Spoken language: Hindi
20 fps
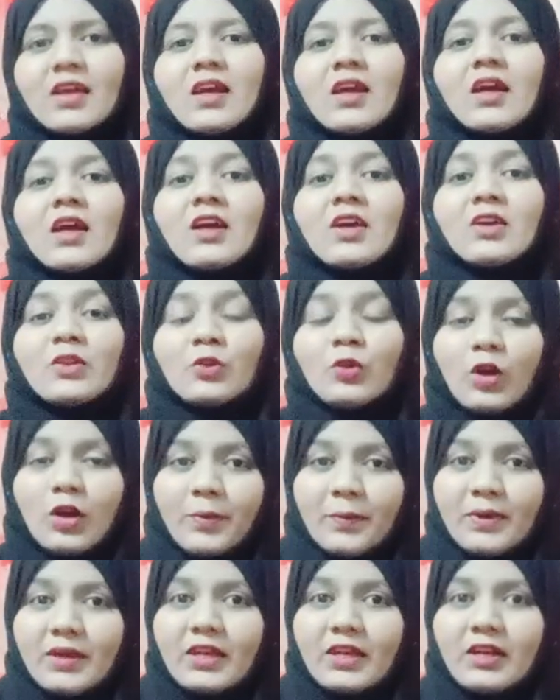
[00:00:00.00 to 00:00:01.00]
तो हमें
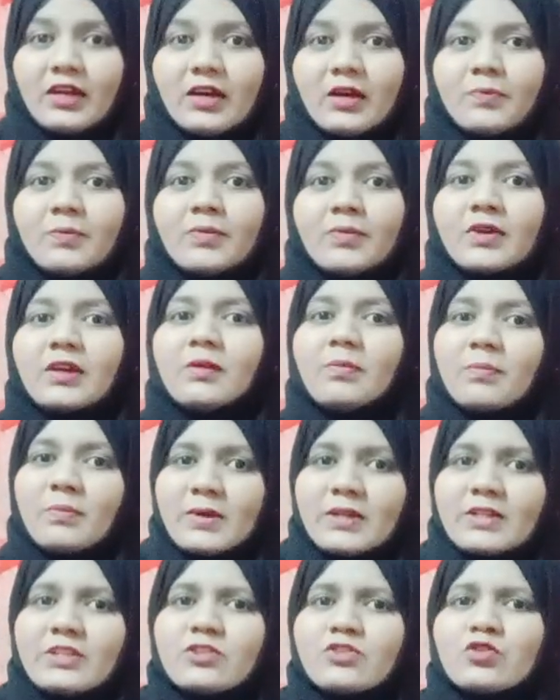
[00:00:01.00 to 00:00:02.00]
यहाँ पर
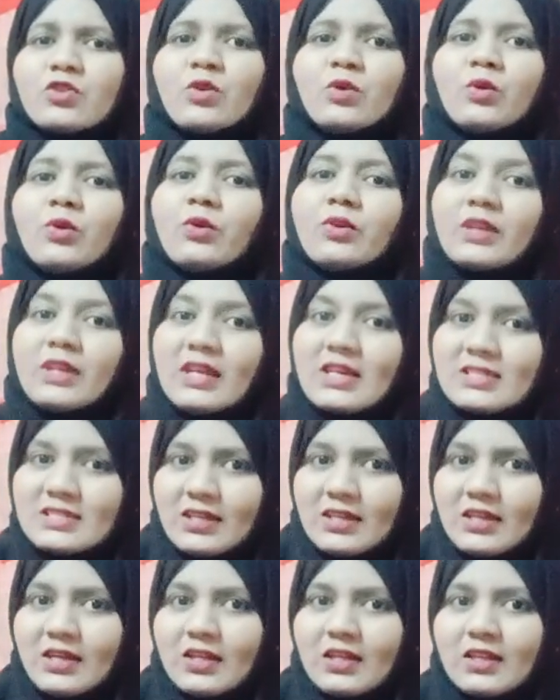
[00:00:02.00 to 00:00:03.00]
बच्चों को क्या सिखाना
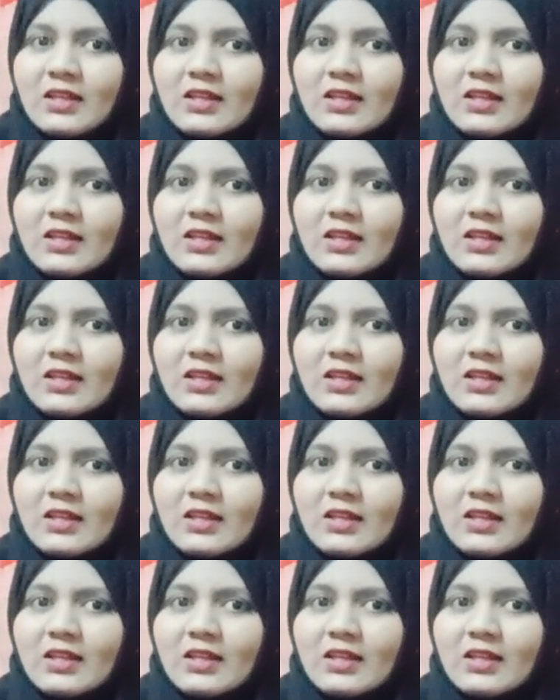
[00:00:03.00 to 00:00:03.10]
है